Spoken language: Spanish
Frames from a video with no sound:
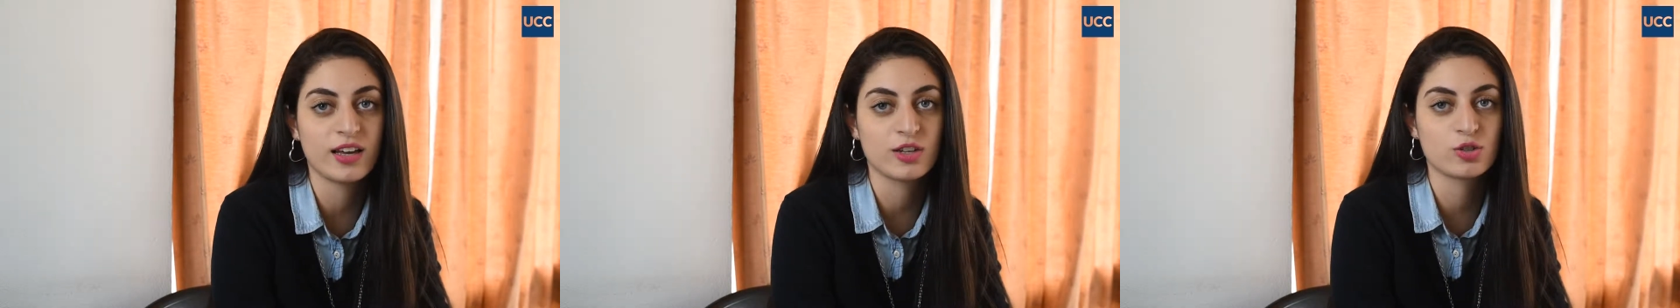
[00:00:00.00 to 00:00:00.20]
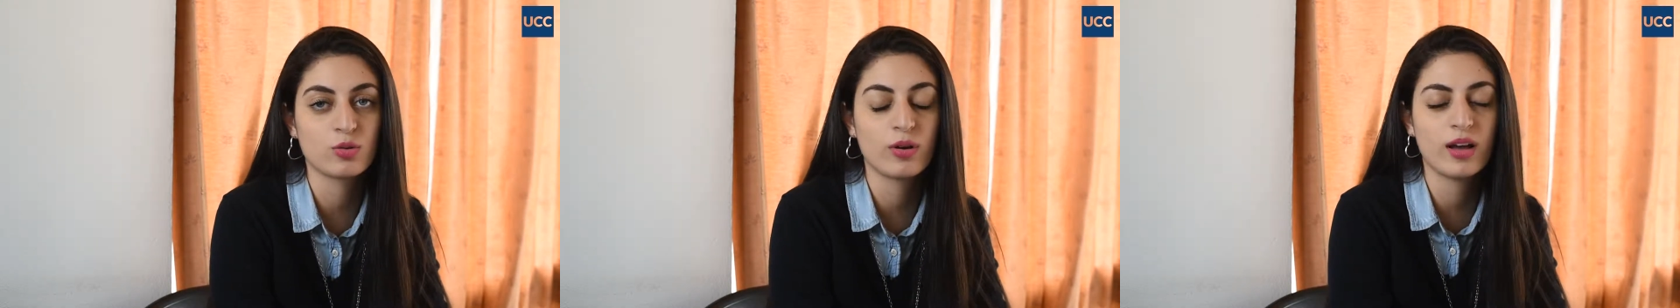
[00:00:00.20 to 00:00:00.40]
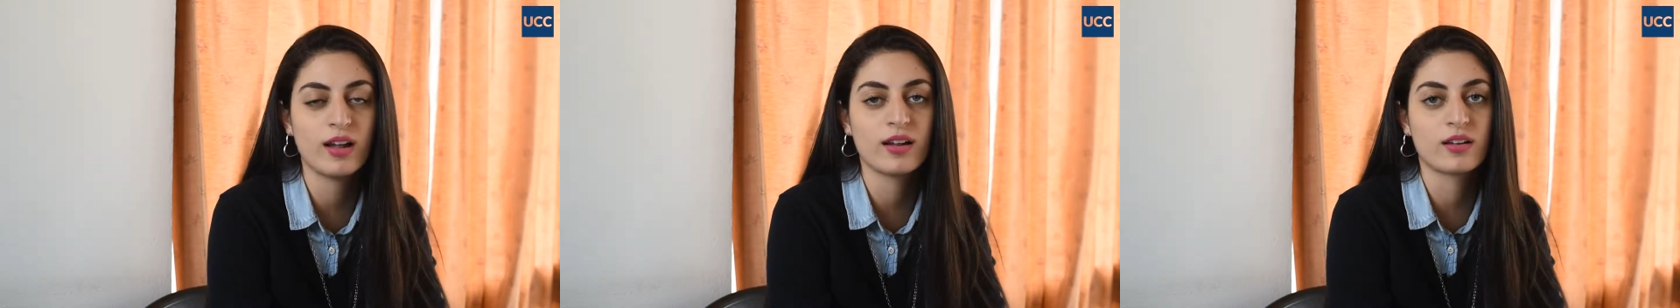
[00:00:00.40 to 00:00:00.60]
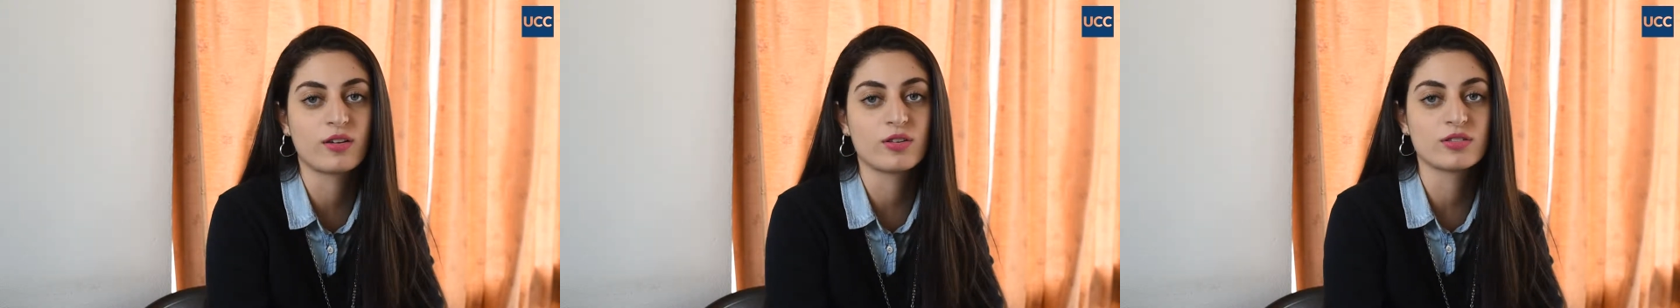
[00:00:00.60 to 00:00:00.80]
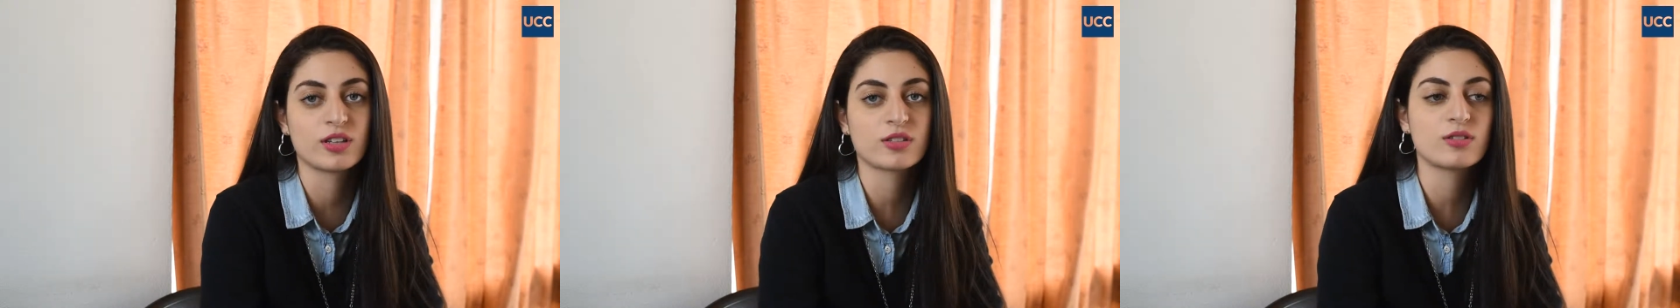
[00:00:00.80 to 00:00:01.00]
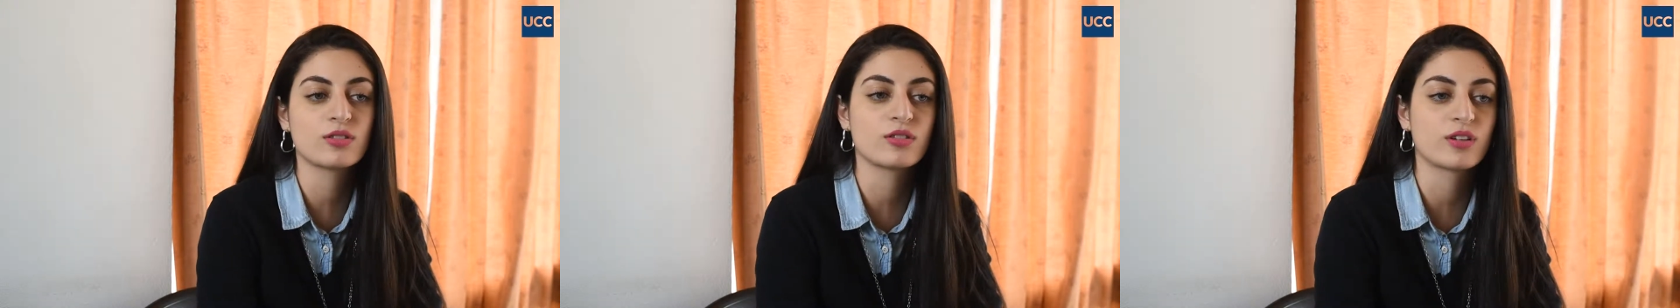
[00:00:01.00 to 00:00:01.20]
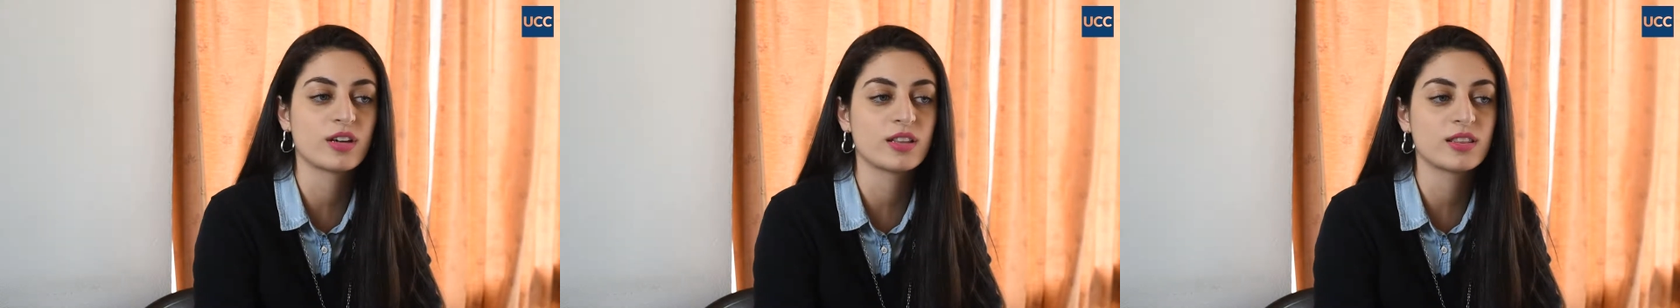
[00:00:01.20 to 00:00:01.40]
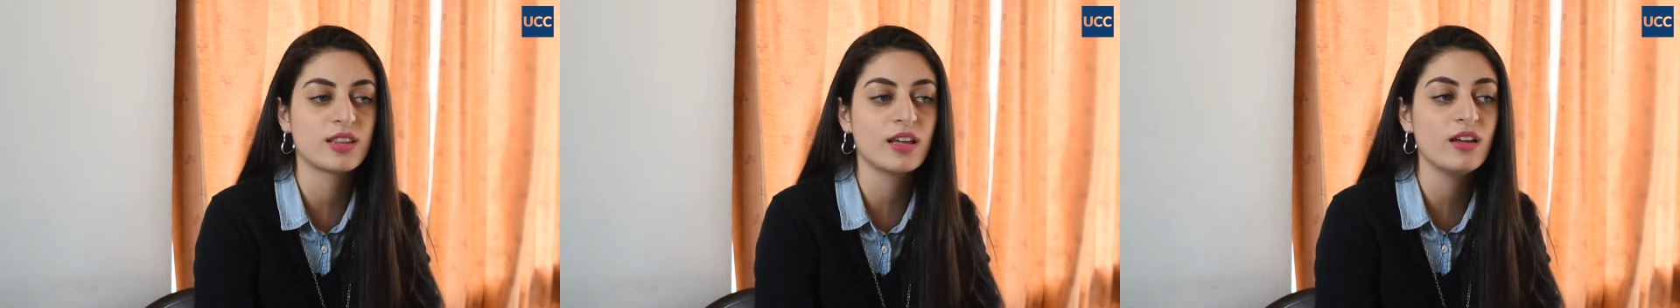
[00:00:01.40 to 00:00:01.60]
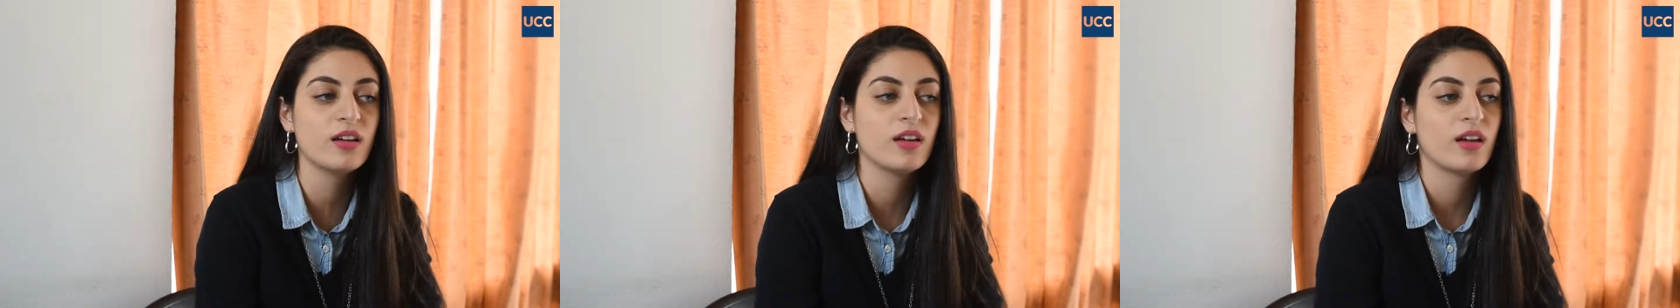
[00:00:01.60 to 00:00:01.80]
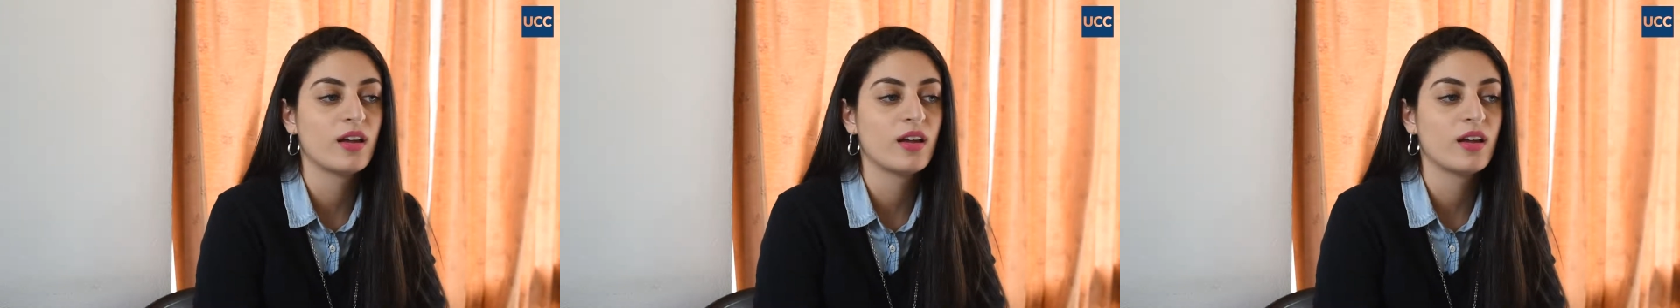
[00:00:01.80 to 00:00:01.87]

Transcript: te ayuda el contacto con gente,